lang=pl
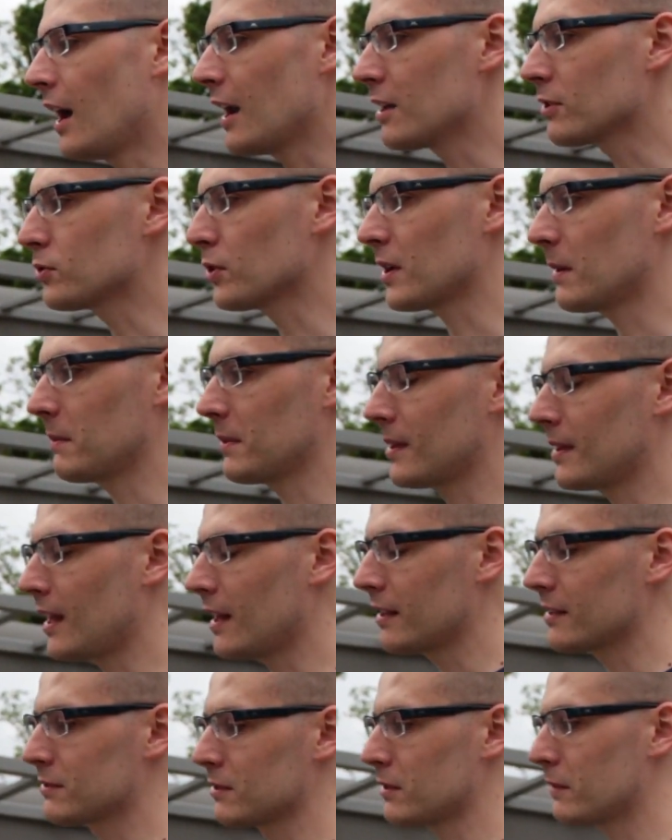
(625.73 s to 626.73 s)
Ale szukam
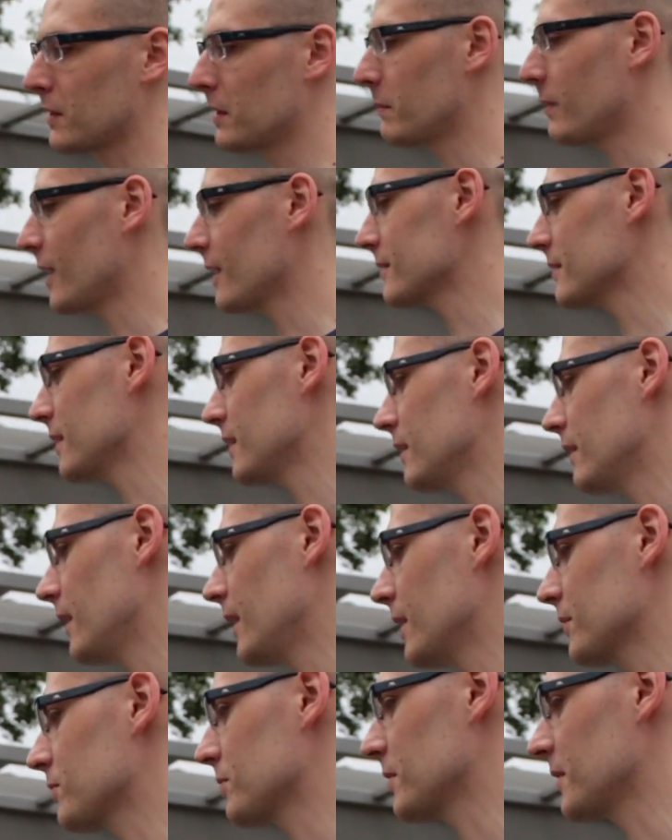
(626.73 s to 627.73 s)
dalej zdrowej bazy,
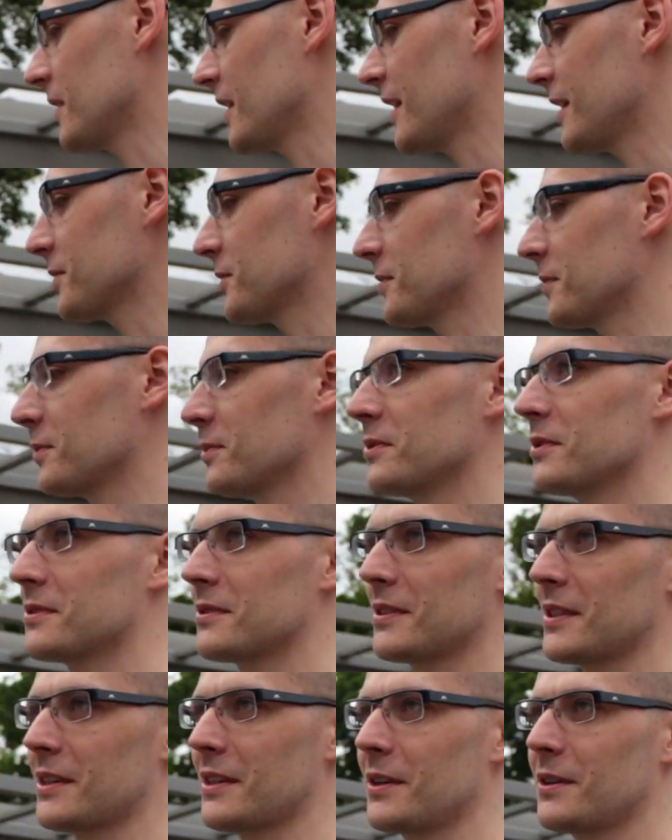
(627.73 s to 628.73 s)
lecz no na razie no
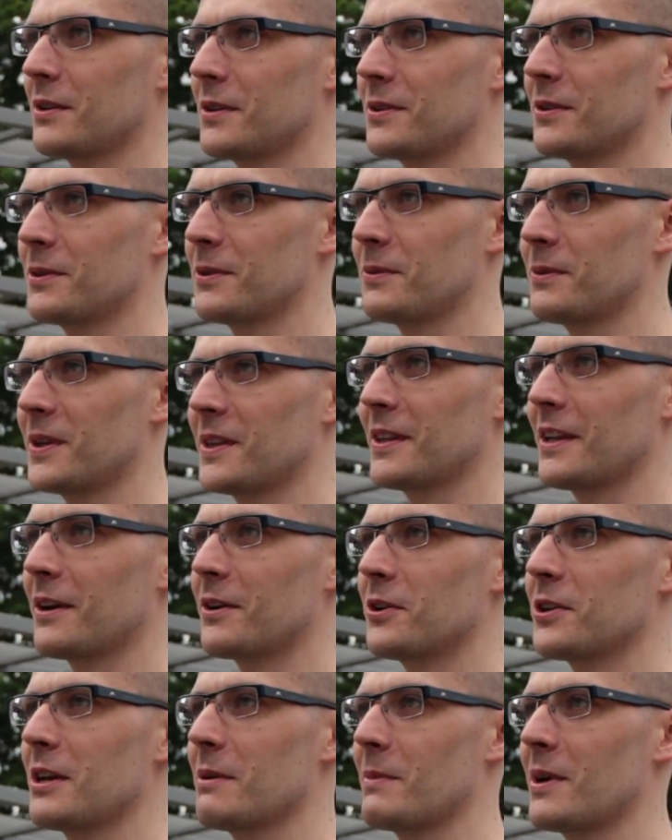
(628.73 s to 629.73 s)
nic takiego no,
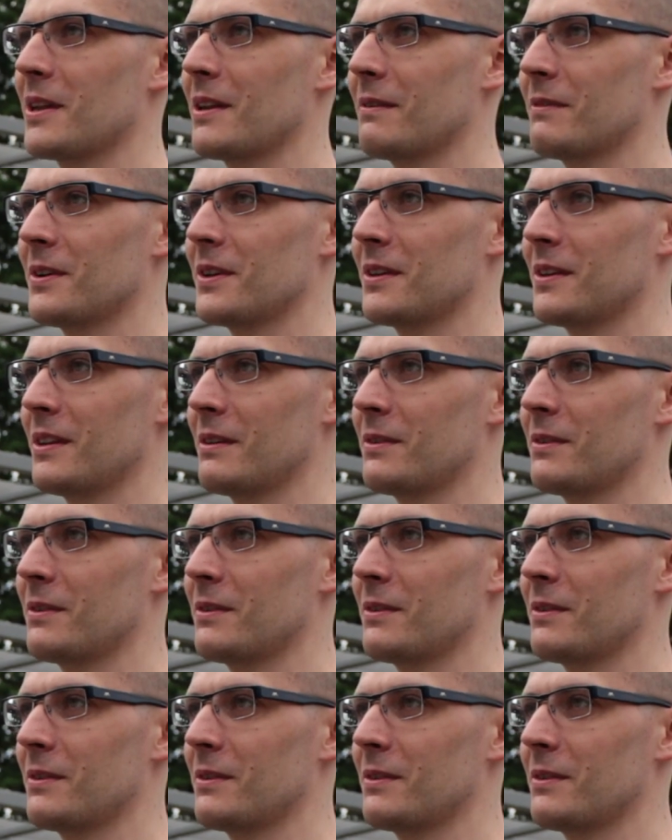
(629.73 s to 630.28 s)
ładnego nie ma nawet.